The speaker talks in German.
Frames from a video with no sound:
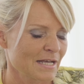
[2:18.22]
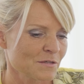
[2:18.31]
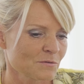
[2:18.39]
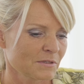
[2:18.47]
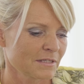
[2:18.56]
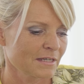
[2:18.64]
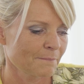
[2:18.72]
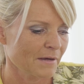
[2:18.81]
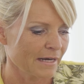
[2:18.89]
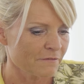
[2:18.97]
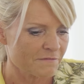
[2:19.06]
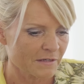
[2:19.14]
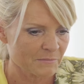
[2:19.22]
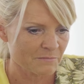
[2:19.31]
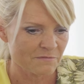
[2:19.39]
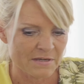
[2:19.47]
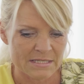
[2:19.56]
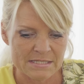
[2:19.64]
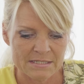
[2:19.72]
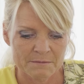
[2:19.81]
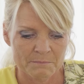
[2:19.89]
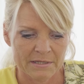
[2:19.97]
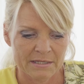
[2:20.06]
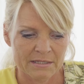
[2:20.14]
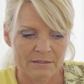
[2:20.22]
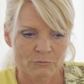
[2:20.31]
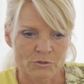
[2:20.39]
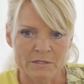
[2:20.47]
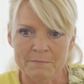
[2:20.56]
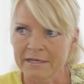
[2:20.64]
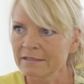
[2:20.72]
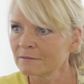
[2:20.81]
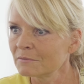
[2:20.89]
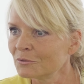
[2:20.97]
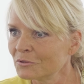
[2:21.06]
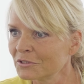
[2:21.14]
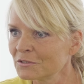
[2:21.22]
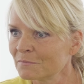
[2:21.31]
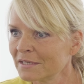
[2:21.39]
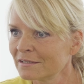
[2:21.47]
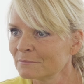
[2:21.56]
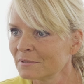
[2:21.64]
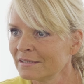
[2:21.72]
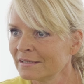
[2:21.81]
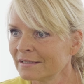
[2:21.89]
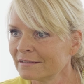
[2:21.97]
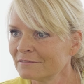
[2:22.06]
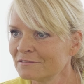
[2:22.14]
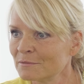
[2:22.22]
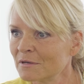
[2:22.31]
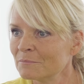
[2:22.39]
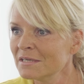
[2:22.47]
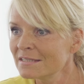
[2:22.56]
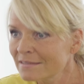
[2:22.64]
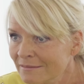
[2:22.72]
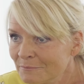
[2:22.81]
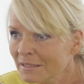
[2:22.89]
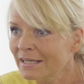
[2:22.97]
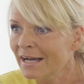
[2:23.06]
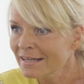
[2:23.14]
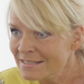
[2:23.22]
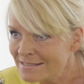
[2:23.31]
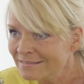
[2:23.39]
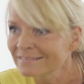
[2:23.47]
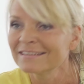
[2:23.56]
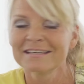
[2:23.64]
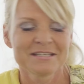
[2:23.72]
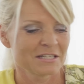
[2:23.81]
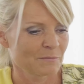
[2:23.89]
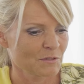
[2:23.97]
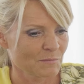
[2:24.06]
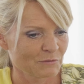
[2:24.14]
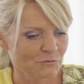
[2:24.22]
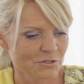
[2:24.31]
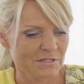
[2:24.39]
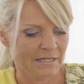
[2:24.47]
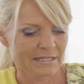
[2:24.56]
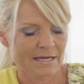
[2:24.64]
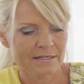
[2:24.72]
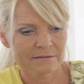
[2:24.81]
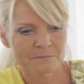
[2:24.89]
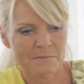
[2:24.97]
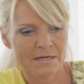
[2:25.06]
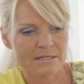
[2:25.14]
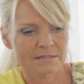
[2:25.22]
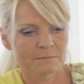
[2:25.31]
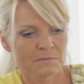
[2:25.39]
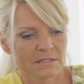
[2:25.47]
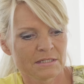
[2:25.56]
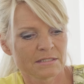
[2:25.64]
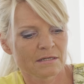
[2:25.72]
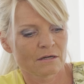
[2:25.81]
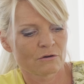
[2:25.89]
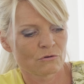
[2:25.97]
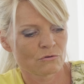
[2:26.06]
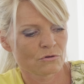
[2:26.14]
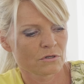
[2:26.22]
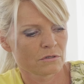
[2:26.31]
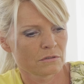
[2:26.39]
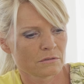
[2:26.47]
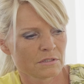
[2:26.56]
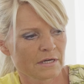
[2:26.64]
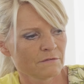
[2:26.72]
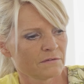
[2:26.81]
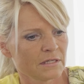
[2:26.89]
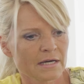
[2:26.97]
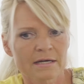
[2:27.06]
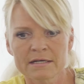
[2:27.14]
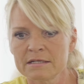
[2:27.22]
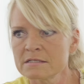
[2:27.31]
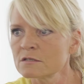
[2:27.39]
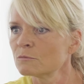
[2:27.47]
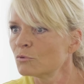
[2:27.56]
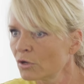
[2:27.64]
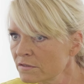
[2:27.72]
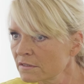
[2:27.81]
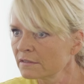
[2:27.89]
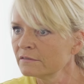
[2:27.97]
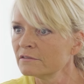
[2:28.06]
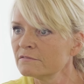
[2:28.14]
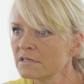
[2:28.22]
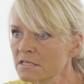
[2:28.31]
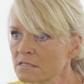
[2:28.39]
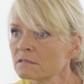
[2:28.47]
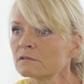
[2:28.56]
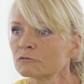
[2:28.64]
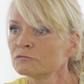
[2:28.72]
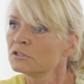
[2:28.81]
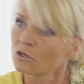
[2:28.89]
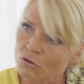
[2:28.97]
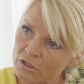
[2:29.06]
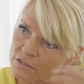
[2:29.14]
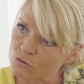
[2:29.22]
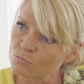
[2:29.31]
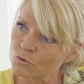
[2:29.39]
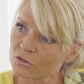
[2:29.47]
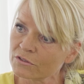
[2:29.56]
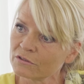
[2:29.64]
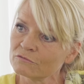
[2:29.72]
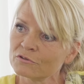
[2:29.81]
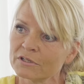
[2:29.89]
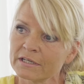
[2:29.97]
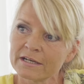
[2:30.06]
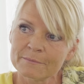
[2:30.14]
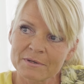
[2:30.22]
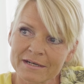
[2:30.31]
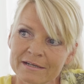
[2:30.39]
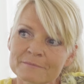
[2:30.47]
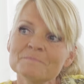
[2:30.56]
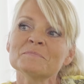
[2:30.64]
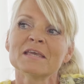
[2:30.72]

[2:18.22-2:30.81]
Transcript: Also ich habe angefangen beim Fernsehen bei Uli Meier, bei Ulrich Meier, bei ah, der Firma Meter, mhm. bei der Akte. Da habe ich mein Volontariat gemacht. Dann bin ich da auch äh, drei, vier Jahre als Reporterin gewesen, viel auch als Reporterin vor der Kamera.